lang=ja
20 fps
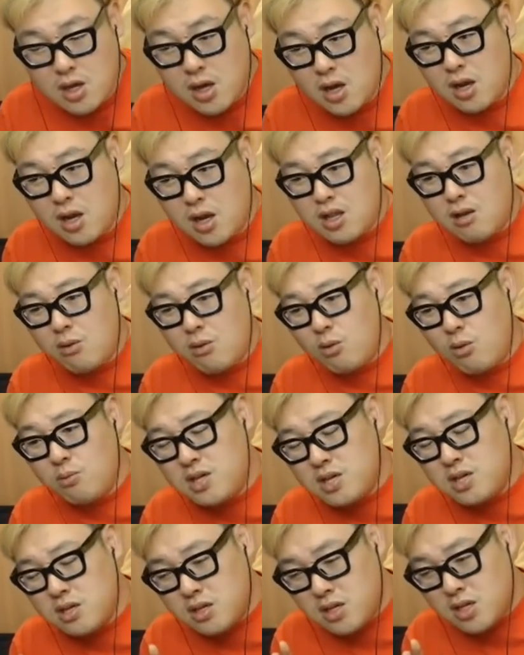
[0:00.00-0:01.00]
体を
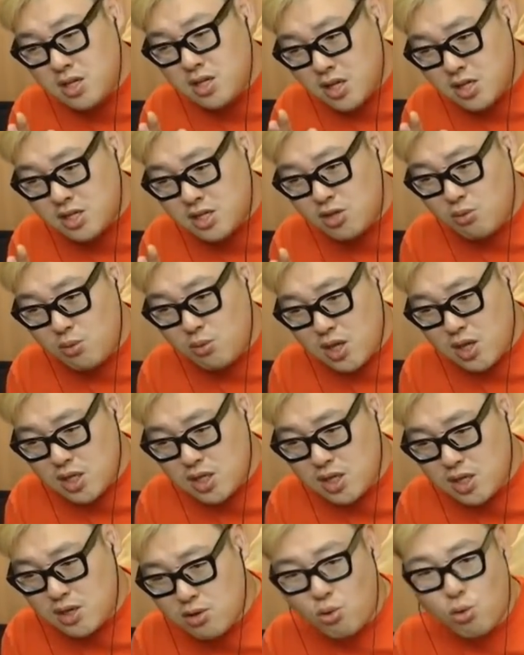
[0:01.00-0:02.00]
癒すのも大
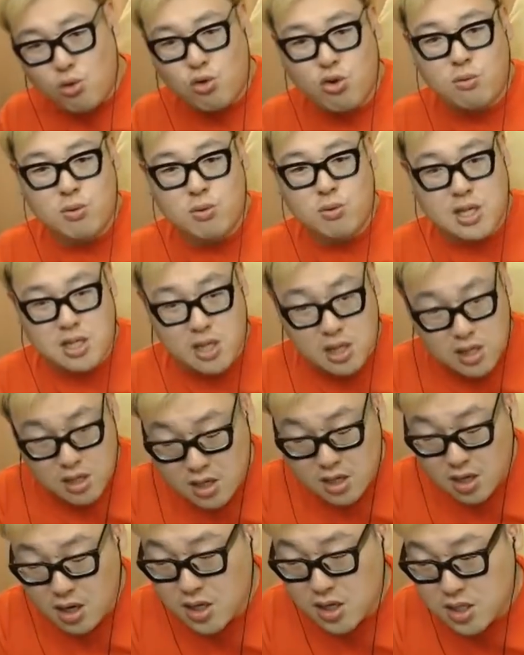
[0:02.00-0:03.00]
事だけど、心も癒さなきゃ
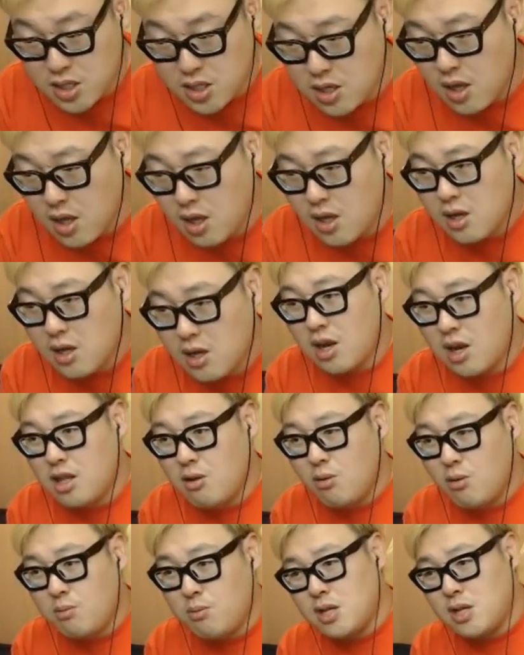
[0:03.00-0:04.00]
いけないし、
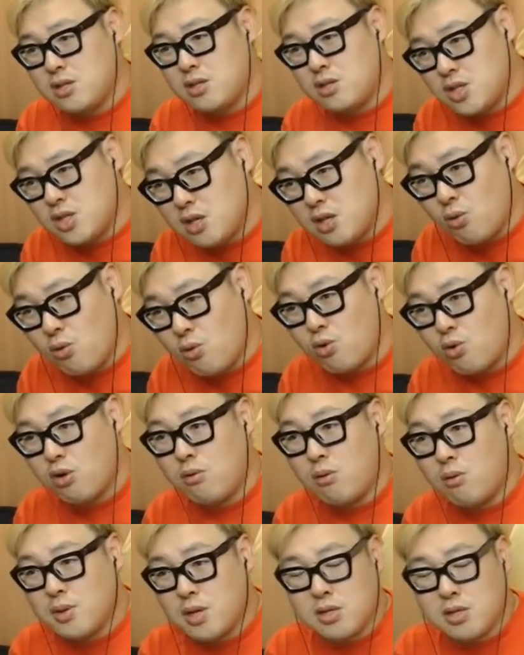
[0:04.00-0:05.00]
体を満たすし、心
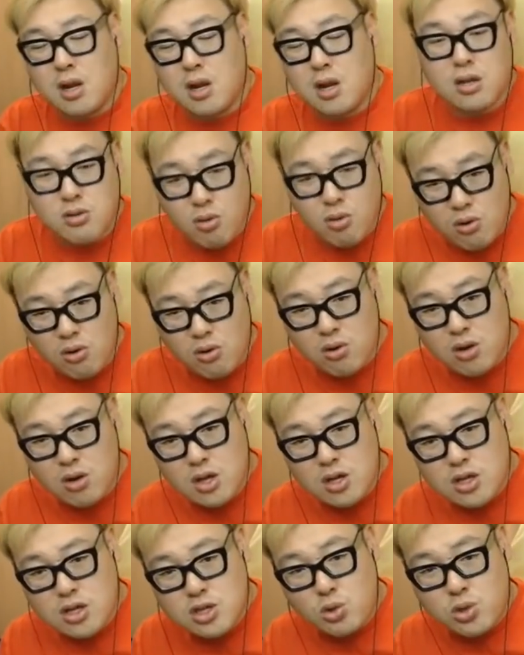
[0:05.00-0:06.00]
も満たさないと、
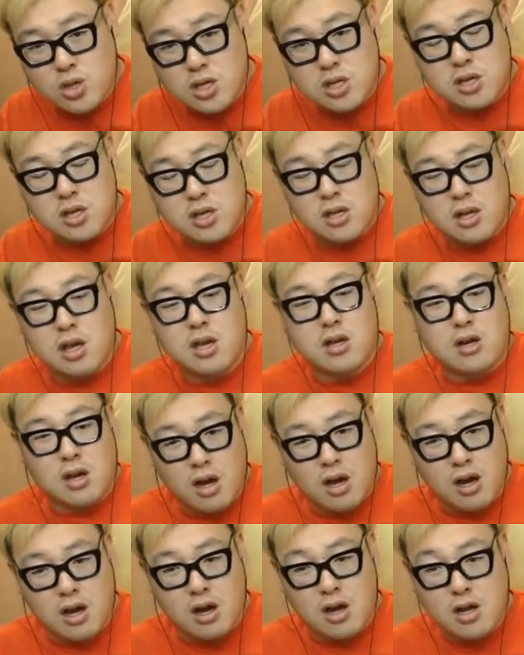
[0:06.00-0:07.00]
人って生きていけないか
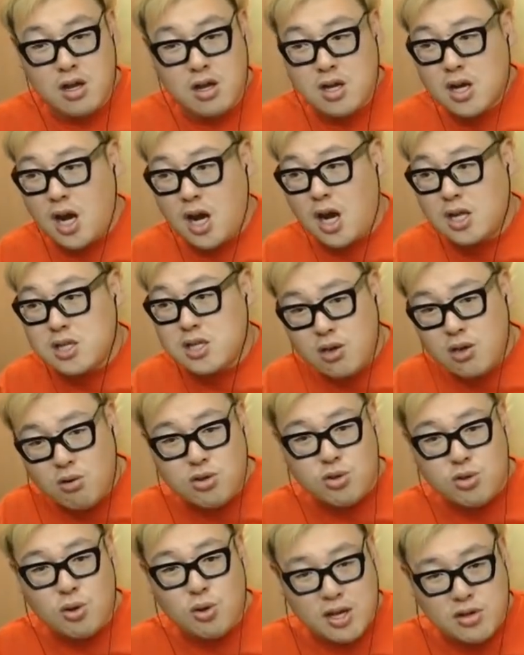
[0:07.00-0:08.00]
ら、偏
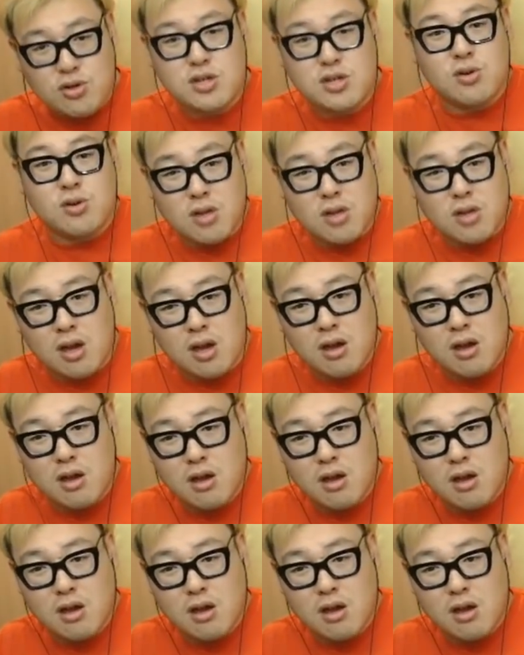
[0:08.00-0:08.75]
るとえぐいよね。